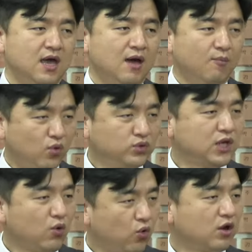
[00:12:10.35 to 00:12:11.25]
모세
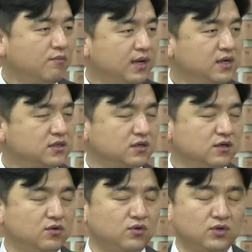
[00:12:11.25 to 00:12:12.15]
오경만을
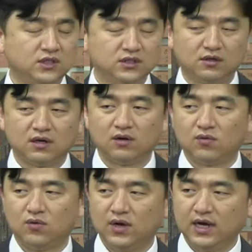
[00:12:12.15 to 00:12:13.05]
성경으로
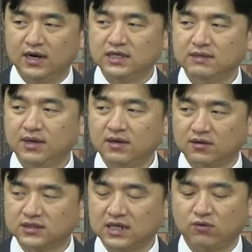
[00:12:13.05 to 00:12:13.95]
인정하고 하나님의
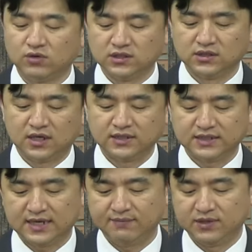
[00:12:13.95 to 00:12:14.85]
역사라고 인정하는
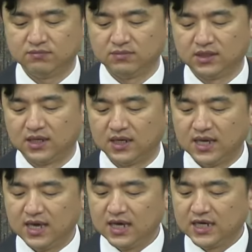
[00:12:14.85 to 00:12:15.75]
사람들입니다.
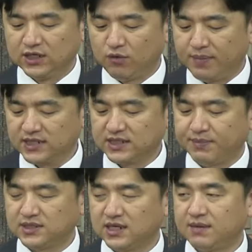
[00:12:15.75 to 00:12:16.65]
그리고 바리새파
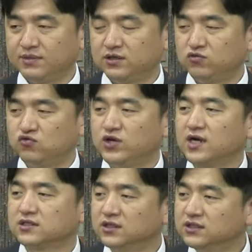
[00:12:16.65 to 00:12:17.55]
사람들은 구약
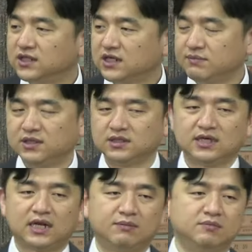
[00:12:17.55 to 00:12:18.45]
전체를 믿는
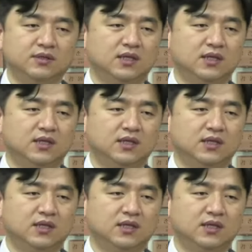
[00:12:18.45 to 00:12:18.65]
사람입니다.